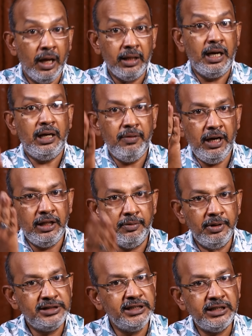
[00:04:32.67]
அது நல்ல வேலை
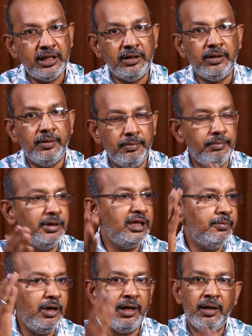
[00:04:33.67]
அதை வச்சுக்கிட்டார் அதை
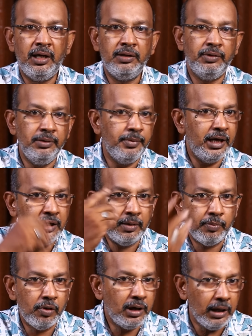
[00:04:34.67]
பத்திரமா அதை வந்து
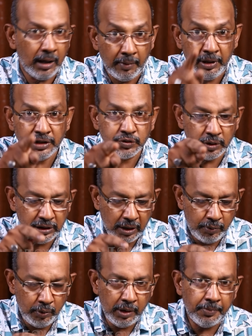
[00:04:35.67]
பேங்க்கில் போடலை அவரே சொன்னது
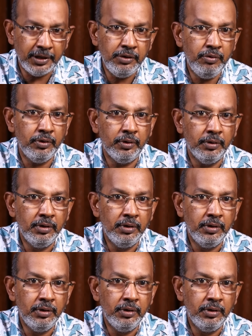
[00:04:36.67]
அவருடைய பதிவு